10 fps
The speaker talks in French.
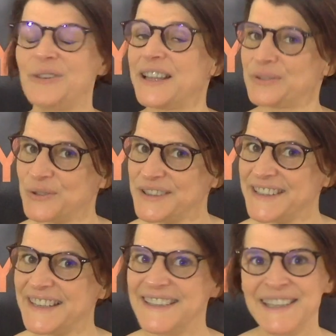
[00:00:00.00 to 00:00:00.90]
de la
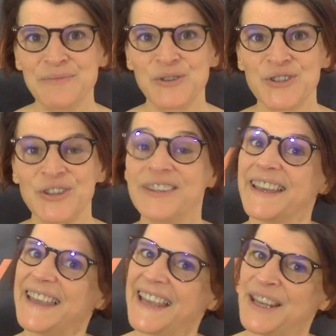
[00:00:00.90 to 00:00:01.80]
trottinette InMotion
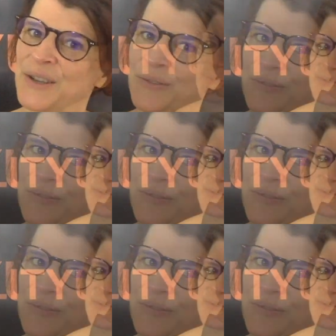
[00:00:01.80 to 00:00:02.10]
L9.